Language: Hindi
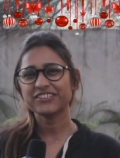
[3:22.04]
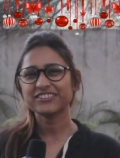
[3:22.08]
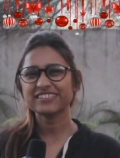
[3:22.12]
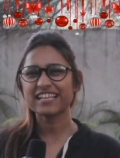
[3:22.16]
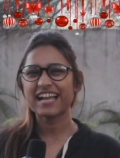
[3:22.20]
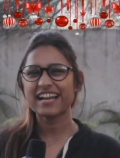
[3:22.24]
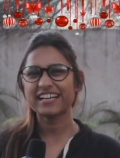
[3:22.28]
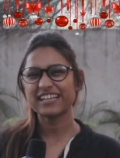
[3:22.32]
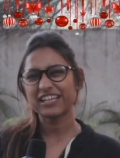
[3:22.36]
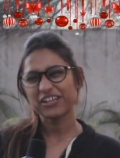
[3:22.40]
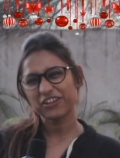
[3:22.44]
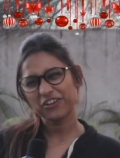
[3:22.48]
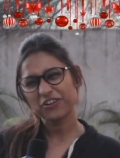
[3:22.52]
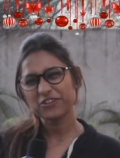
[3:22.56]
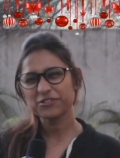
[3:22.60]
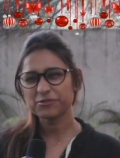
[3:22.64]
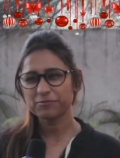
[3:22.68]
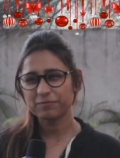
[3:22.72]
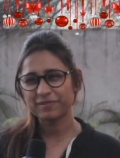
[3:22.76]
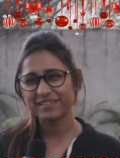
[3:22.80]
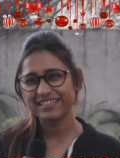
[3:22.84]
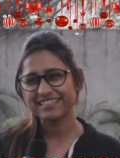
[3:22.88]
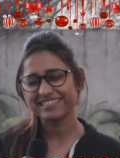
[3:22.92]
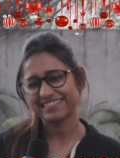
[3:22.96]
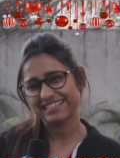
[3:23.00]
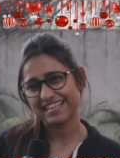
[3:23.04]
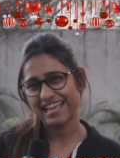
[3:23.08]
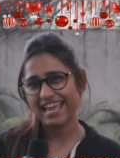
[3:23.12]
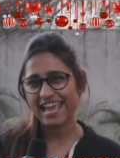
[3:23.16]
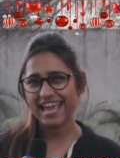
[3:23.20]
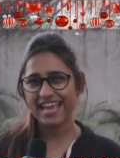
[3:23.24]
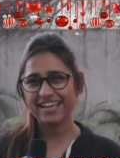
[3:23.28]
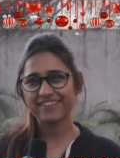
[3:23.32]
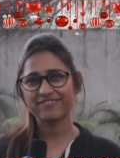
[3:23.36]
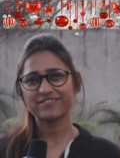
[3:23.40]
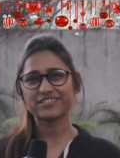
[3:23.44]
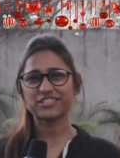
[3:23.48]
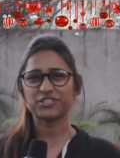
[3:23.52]
तो सेंटा क्लॉज प्लीज
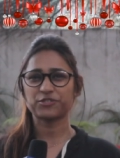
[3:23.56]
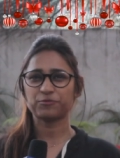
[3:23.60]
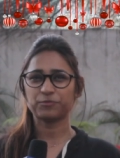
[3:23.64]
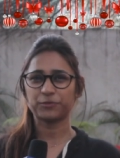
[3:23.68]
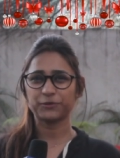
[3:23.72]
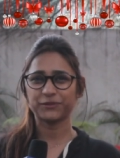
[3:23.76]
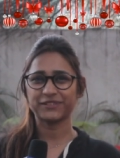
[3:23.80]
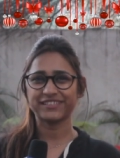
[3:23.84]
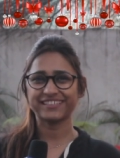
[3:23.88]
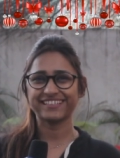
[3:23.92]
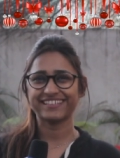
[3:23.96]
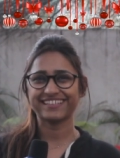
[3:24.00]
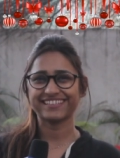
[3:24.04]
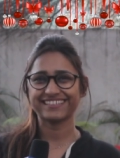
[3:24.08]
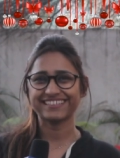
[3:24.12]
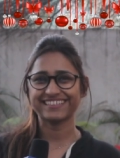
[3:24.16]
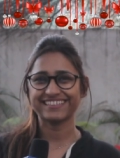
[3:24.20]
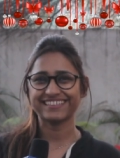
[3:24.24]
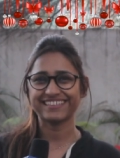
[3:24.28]
एक विश पूरी कर